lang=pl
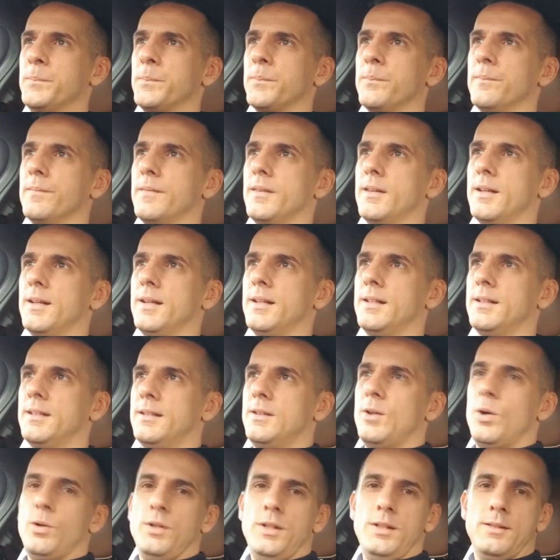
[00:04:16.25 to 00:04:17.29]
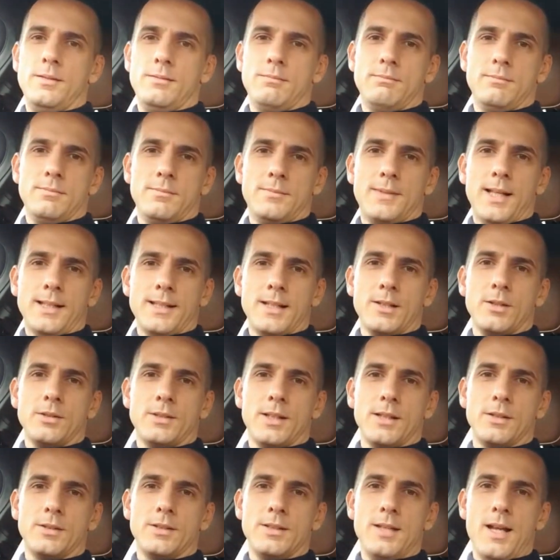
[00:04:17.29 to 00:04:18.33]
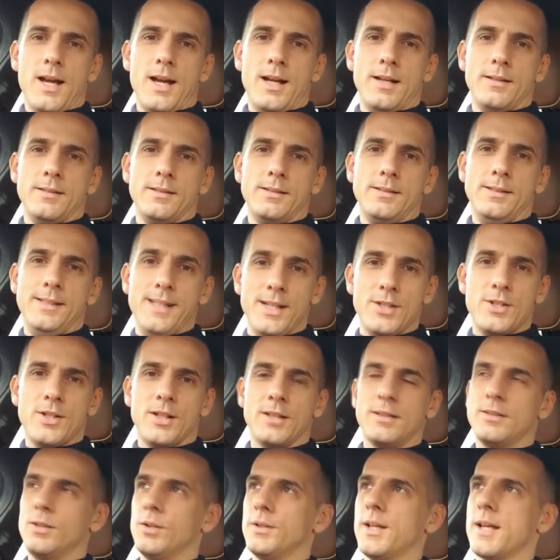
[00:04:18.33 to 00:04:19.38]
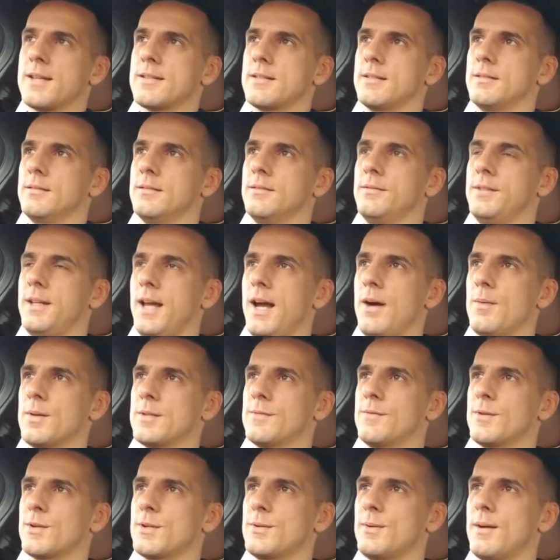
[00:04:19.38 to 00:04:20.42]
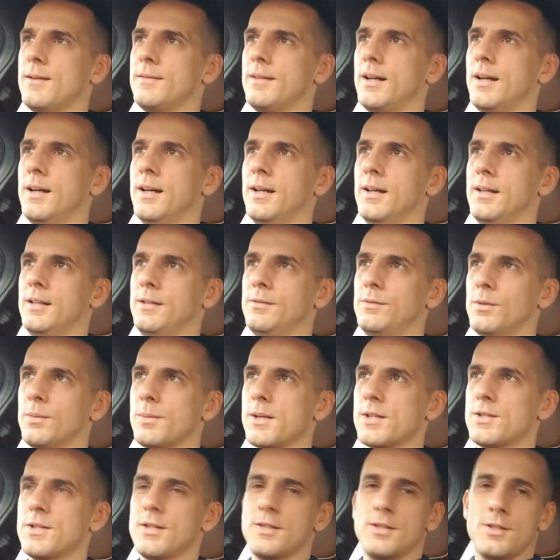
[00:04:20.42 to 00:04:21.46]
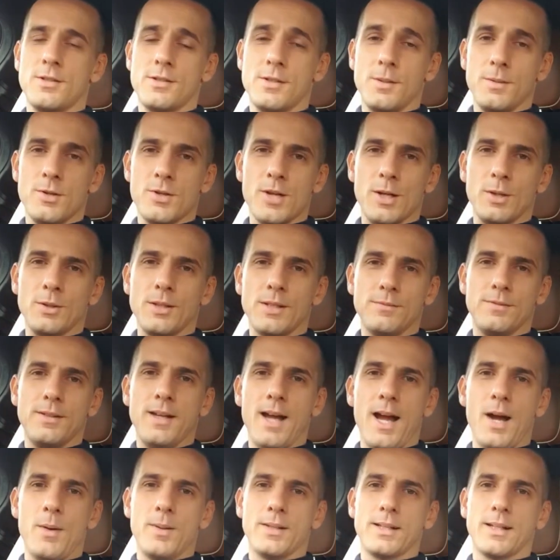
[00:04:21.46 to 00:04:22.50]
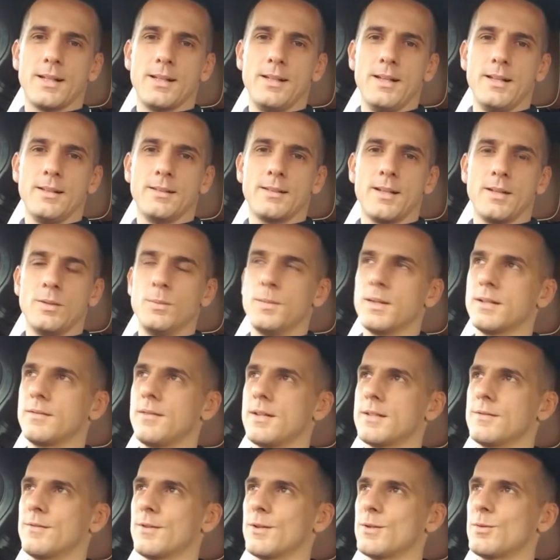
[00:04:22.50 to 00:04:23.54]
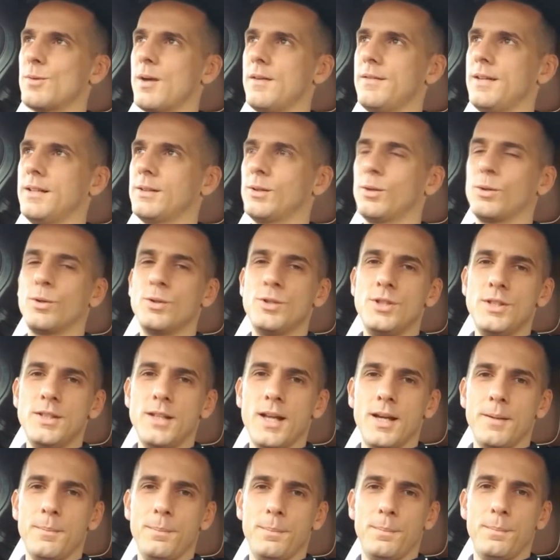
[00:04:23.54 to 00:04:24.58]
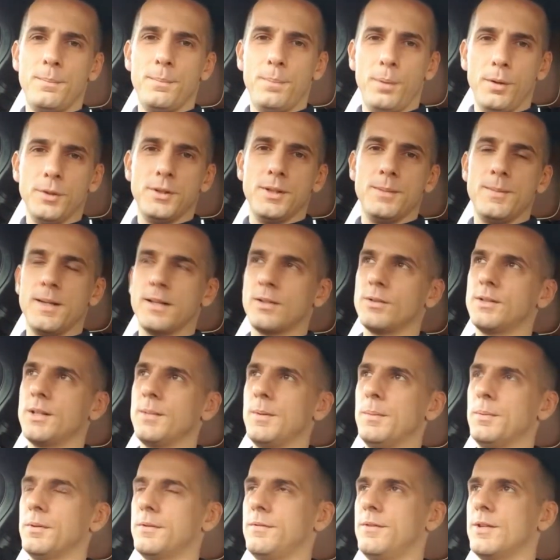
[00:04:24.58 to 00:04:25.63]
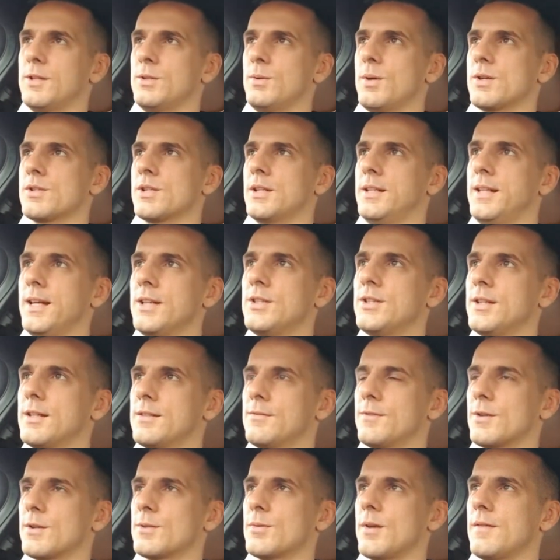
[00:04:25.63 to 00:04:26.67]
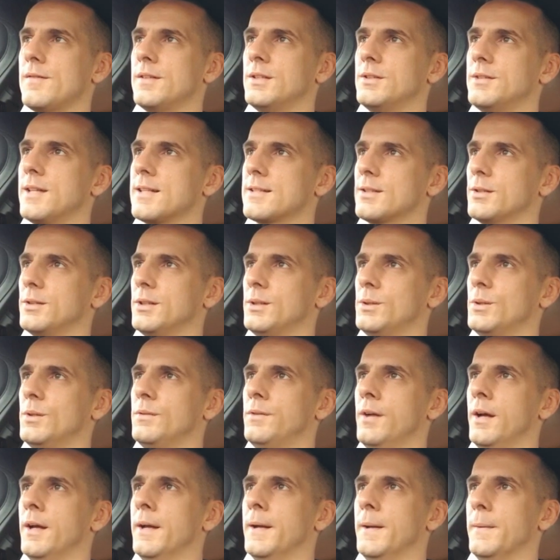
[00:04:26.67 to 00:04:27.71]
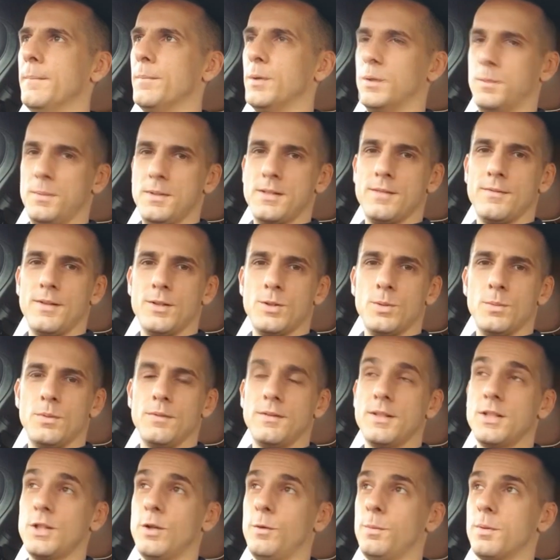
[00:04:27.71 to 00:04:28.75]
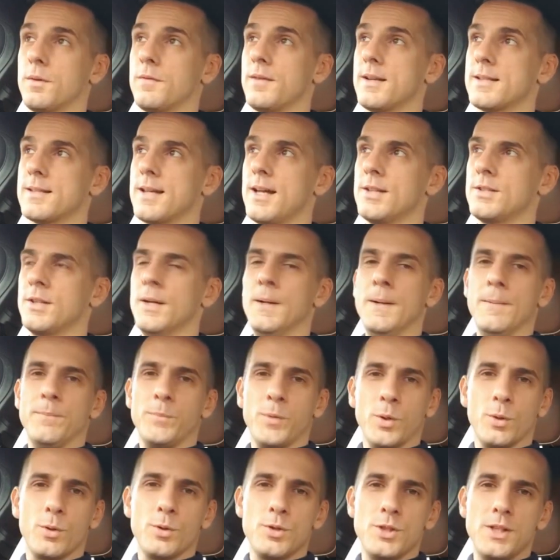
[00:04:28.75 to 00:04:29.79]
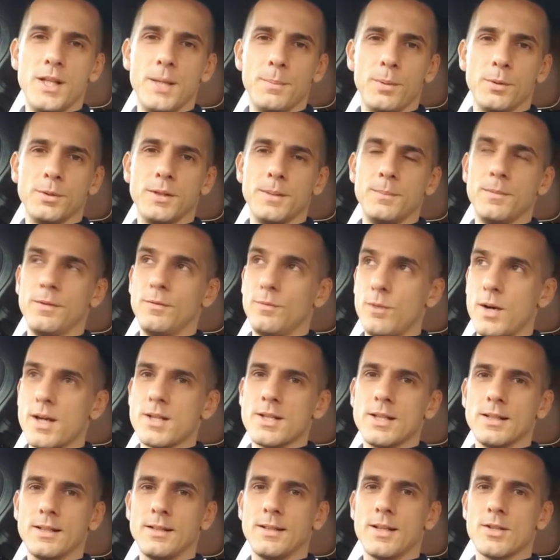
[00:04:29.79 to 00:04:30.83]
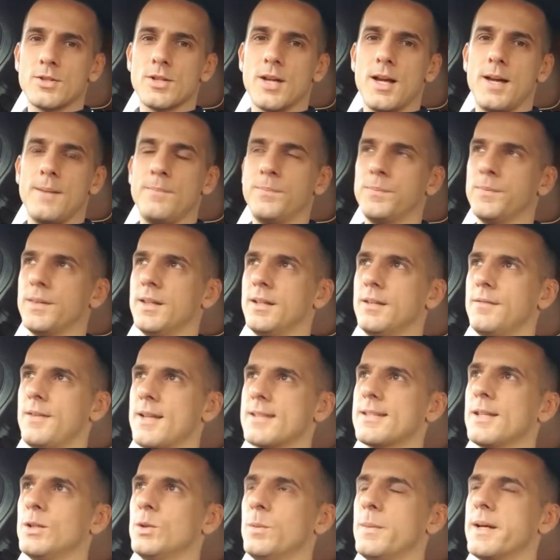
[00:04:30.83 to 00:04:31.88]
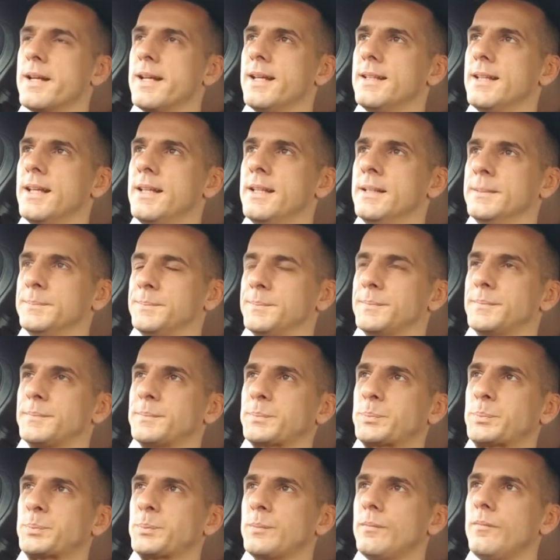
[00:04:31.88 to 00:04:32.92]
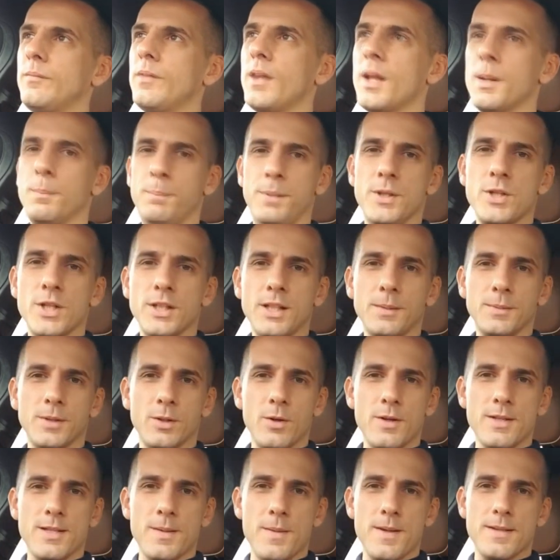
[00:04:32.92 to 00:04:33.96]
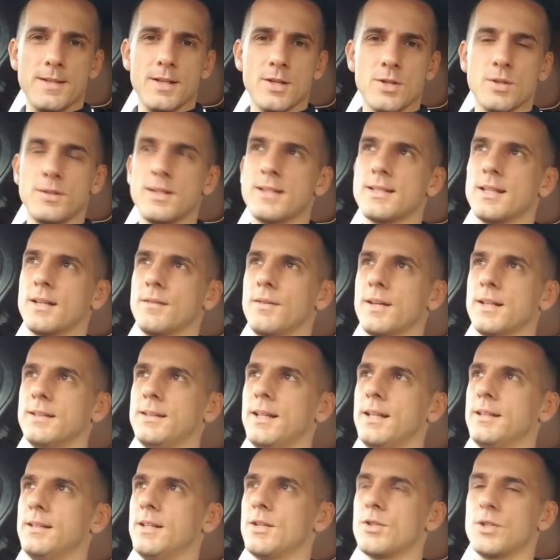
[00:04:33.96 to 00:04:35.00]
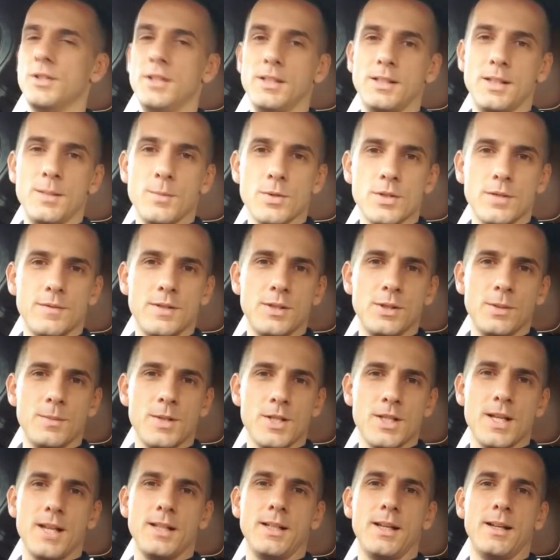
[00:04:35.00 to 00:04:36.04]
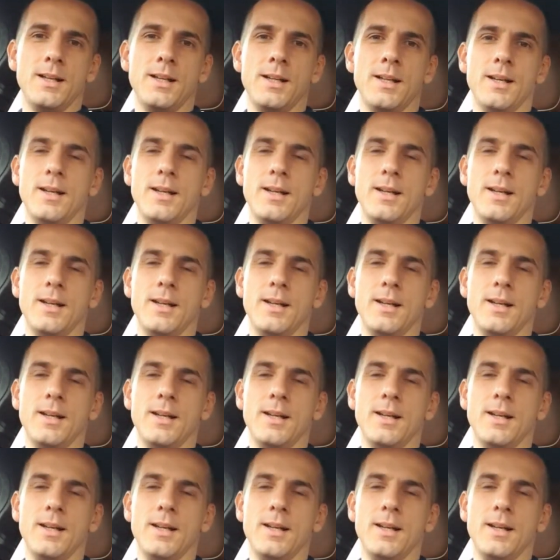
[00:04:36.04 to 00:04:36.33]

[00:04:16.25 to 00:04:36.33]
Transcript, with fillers: Mm, no i danego tego dnia jedzie do nas. Wyjechała z Wrocławia. I wyobraźcie sobie, że jak ona wyjechała, ta klientka numer dwa z Wrocławia, to godzinę po tym, jak ona mi potwierdziła, że jedzie z Wrocławia do nas do Tychów, podpisywać umowę i się wprowadzać, to godzinę po tym właśnie ta nasza mm, gwiazda numer jeden pisze nam tego SMS-a, że ona jest na kwarantannie, że nikt nie może wejść do mieszkania.